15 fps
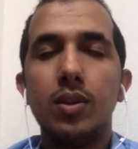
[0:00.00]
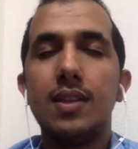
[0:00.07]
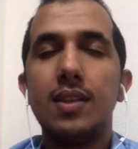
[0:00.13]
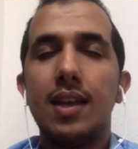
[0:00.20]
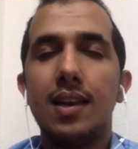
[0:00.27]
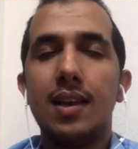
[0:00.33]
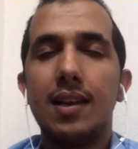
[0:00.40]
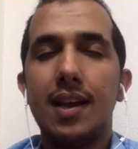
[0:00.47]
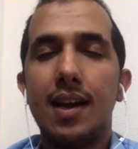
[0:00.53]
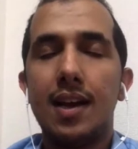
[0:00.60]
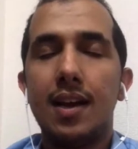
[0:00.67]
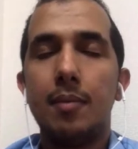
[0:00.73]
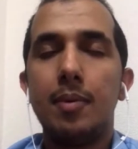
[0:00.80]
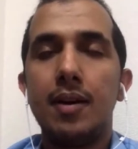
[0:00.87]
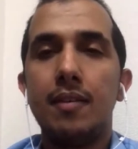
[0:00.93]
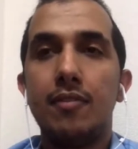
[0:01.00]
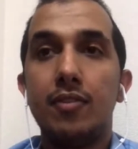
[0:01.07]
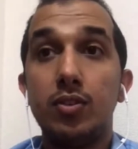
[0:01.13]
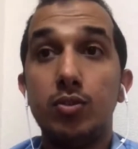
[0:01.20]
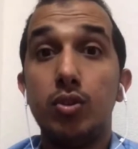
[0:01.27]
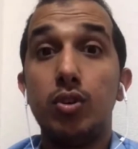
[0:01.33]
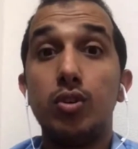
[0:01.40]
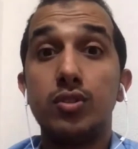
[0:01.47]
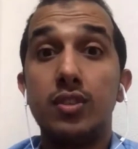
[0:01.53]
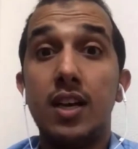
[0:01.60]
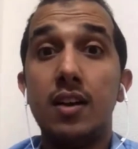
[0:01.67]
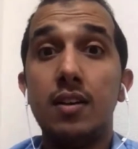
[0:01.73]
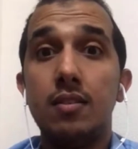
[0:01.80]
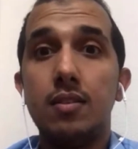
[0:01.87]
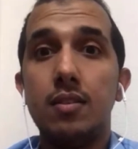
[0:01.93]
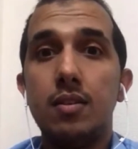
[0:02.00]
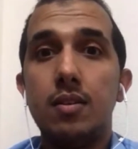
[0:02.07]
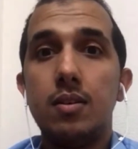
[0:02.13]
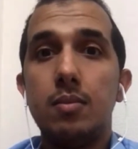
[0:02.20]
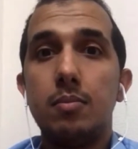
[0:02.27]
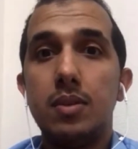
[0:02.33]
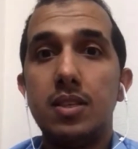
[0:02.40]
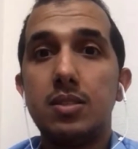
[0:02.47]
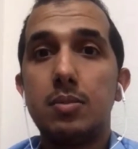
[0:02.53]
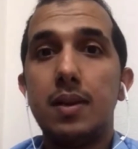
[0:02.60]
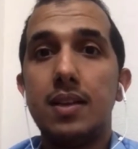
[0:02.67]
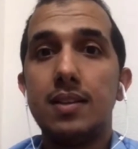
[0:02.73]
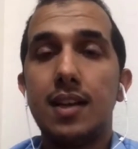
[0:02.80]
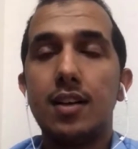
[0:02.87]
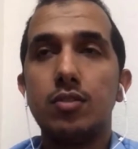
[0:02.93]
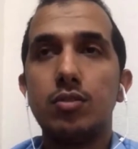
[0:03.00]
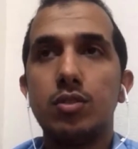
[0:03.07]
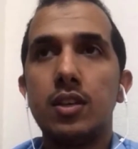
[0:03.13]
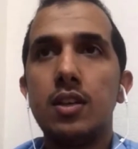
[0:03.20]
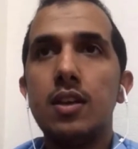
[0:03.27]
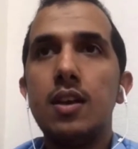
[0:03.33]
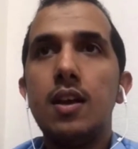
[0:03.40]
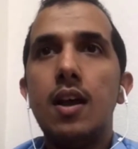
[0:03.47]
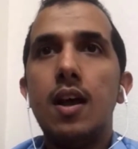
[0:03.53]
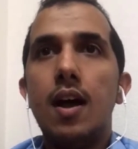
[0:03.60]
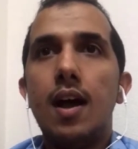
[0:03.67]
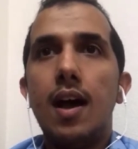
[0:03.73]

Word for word: توليد الكهرباء في اندونيسيا بالنسبه لتخصصي